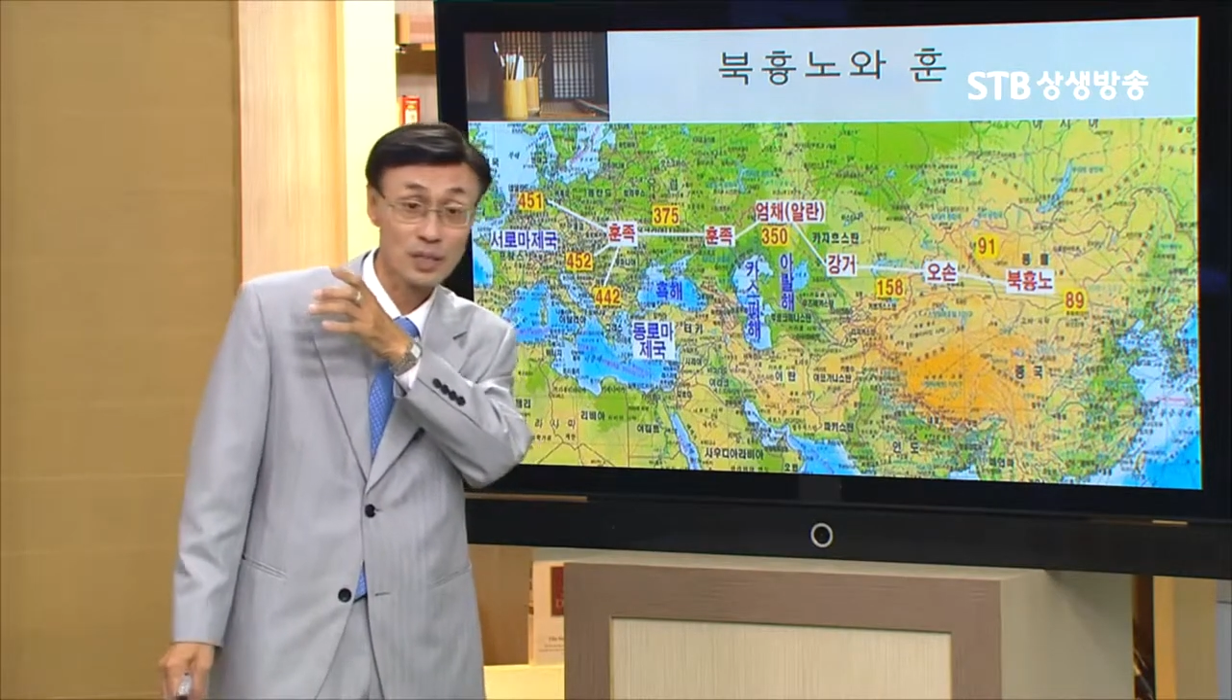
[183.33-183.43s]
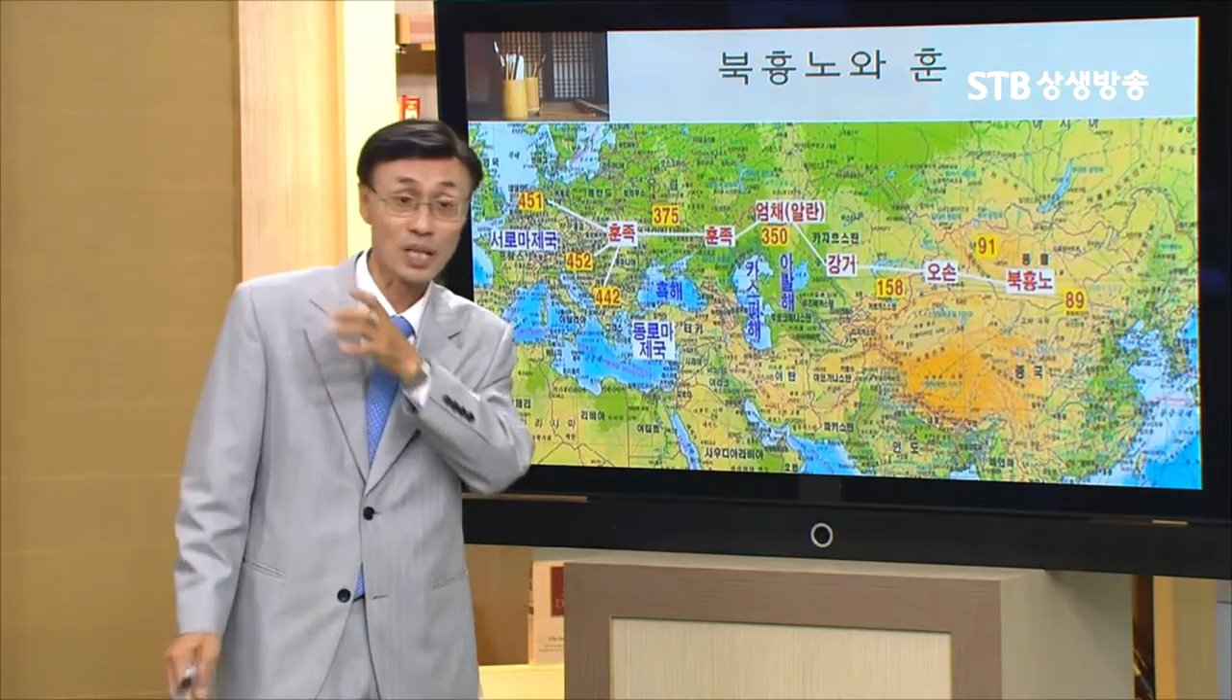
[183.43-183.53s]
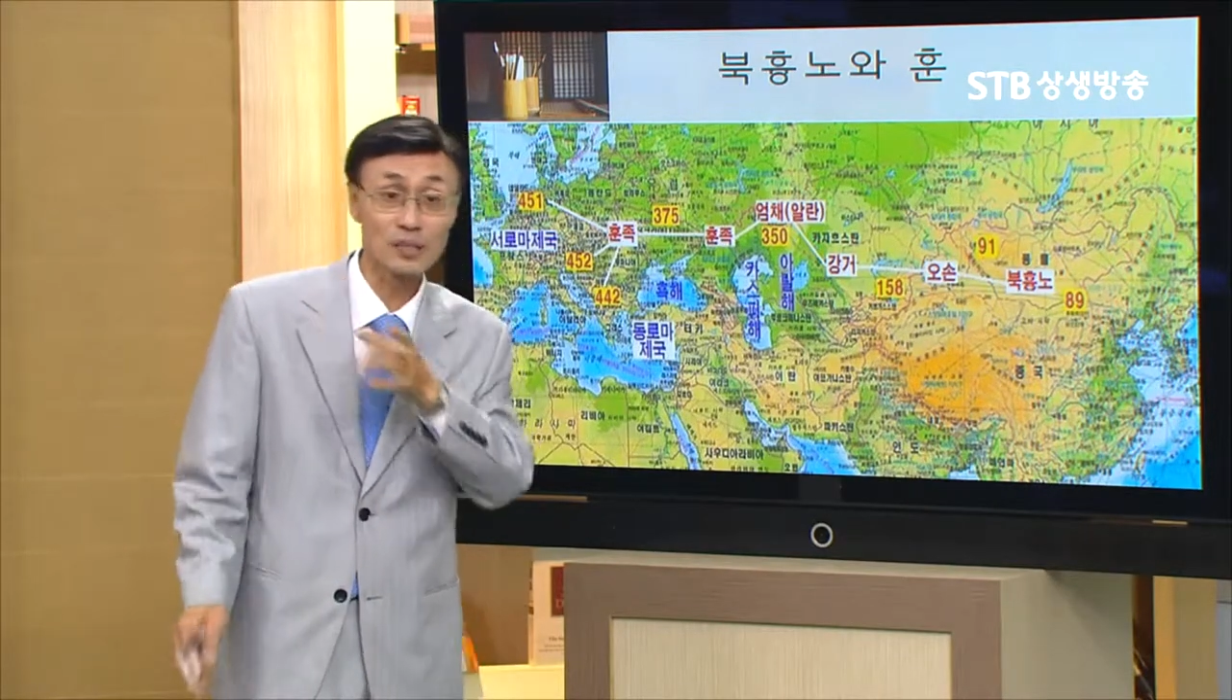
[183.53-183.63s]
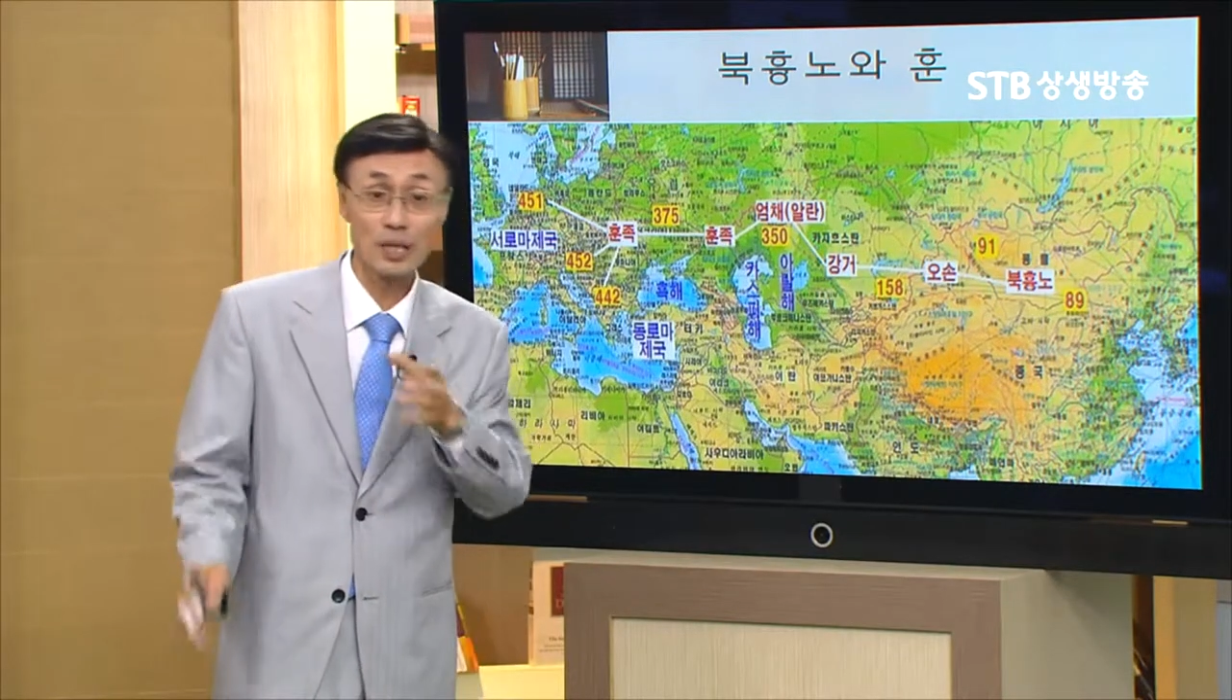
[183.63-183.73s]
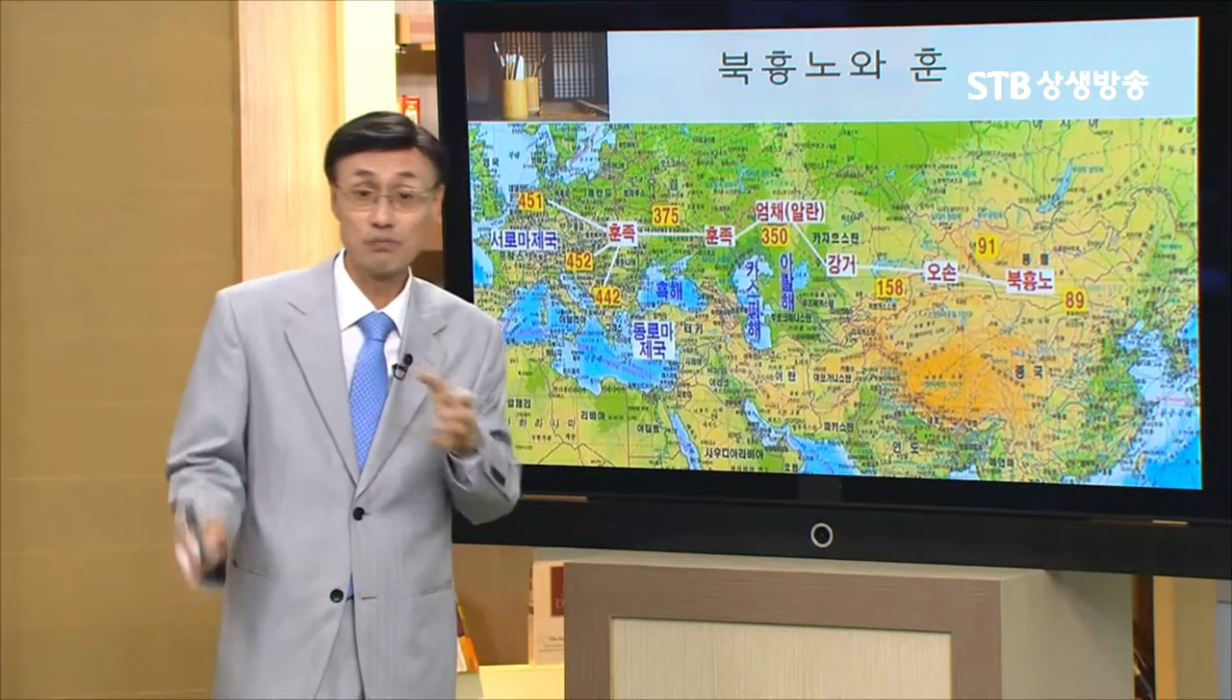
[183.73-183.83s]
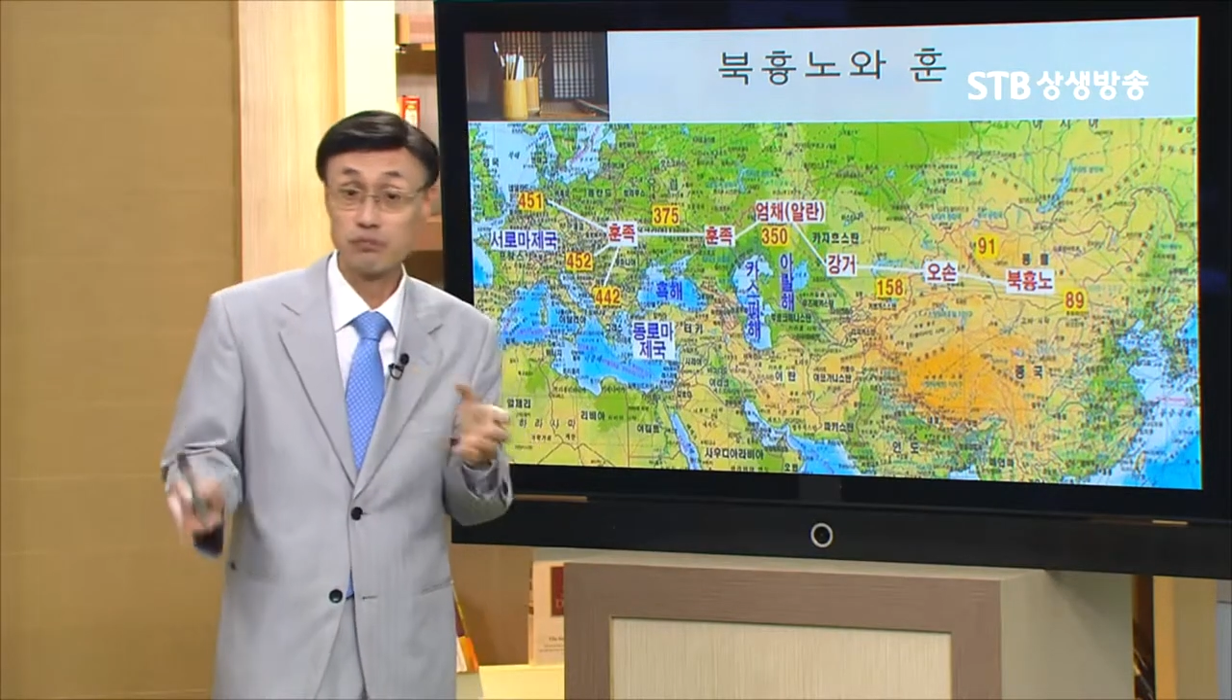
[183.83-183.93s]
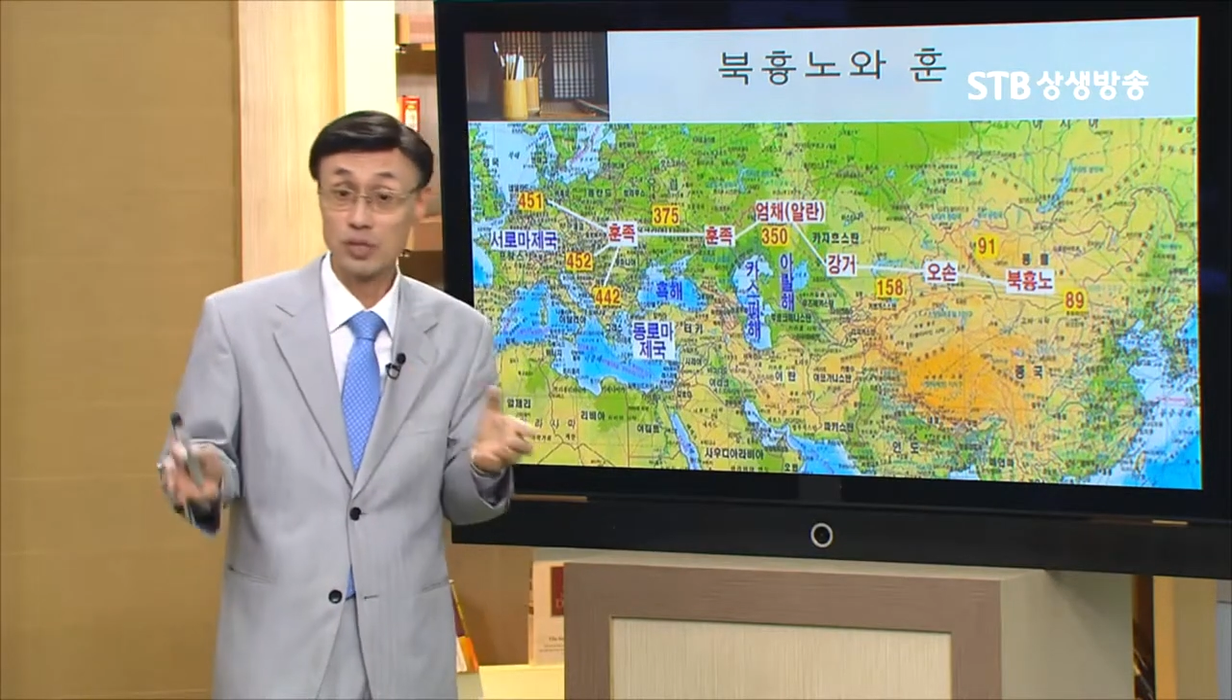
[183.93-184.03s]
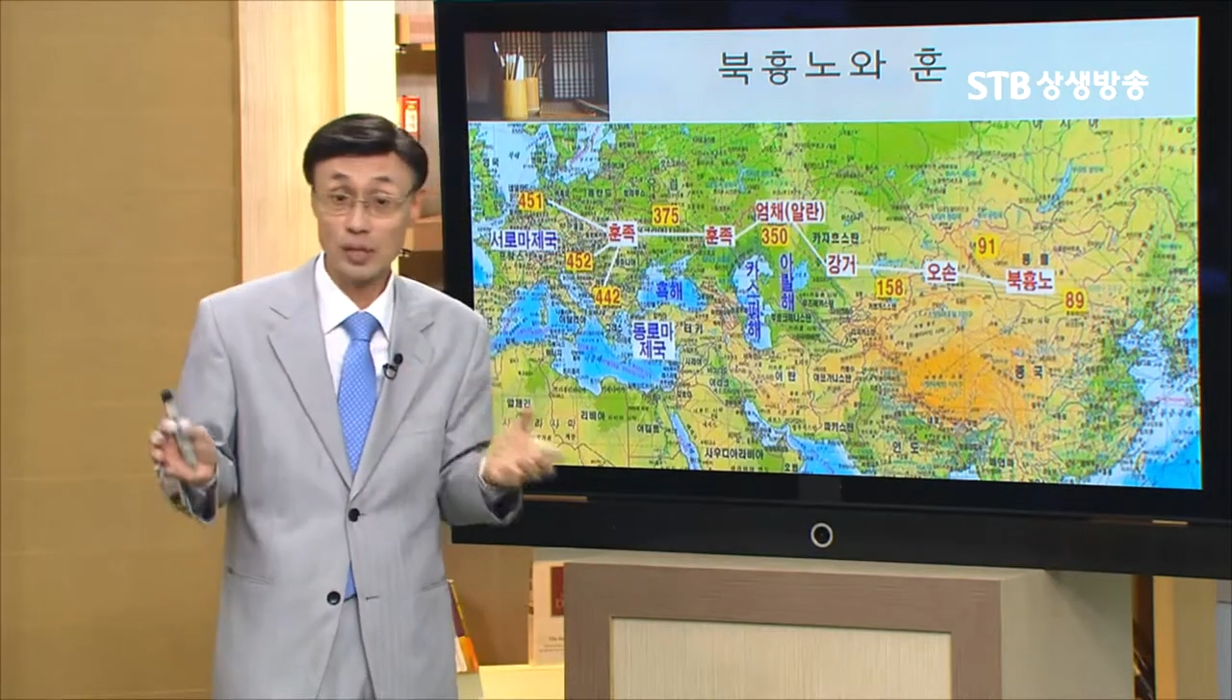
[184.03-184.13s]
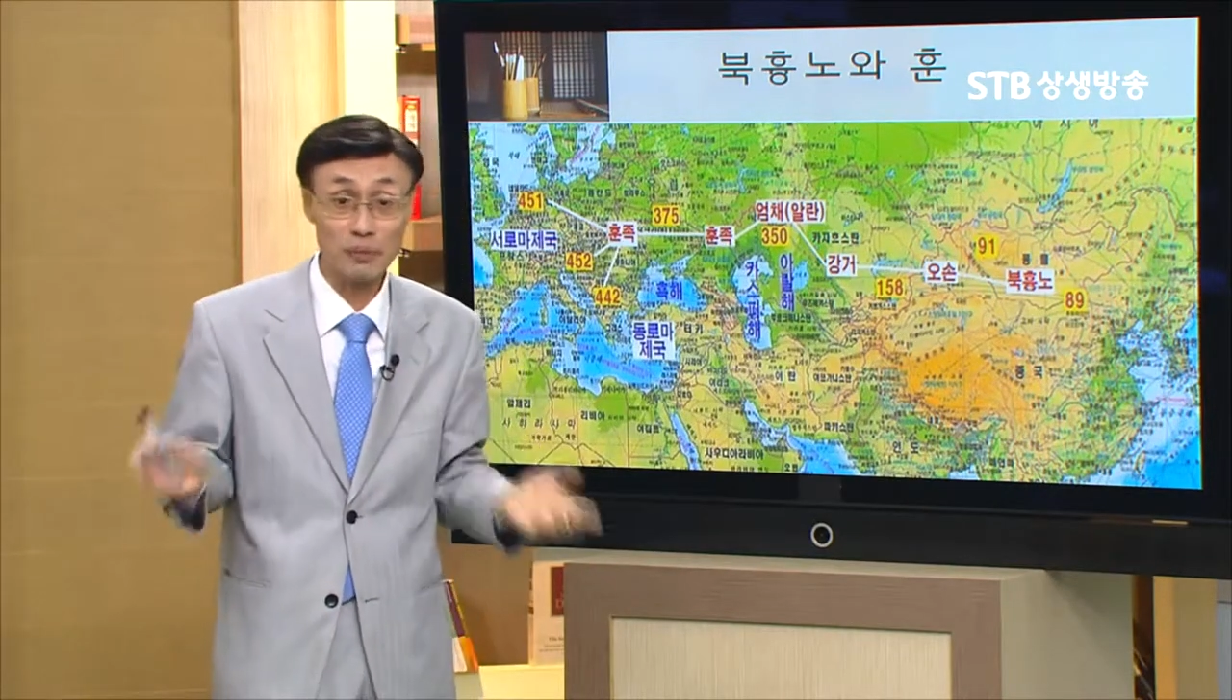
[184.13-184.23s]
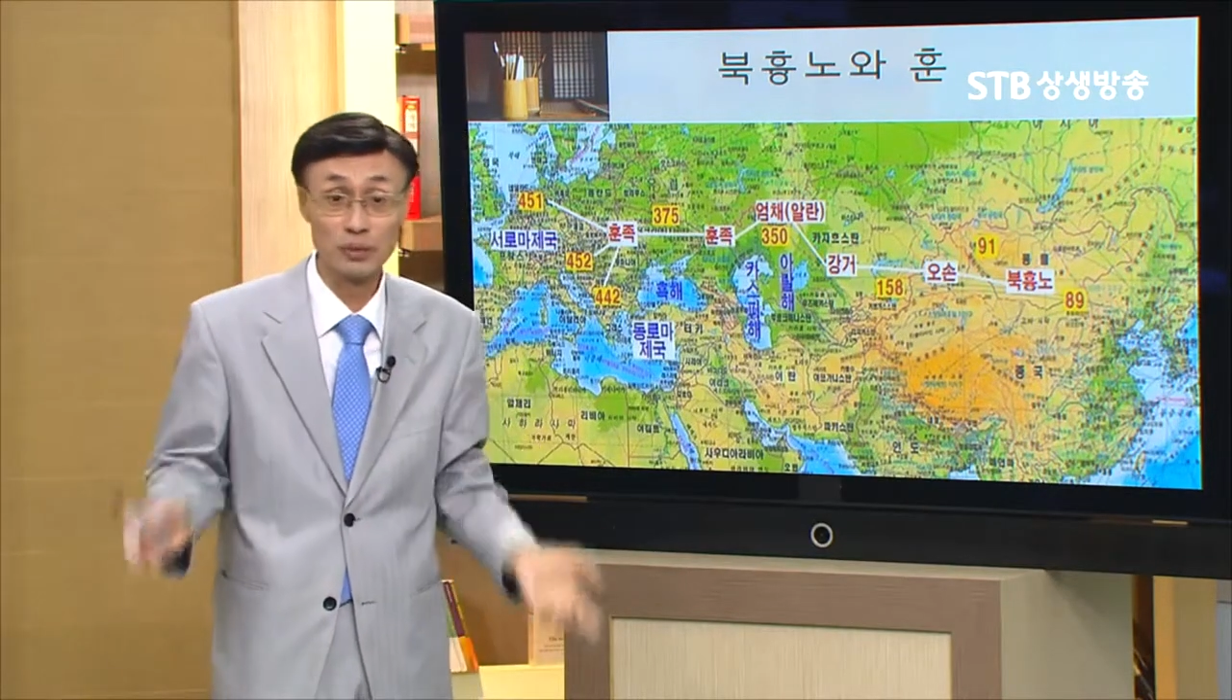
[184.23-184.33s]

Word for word: 양떼가 무지하게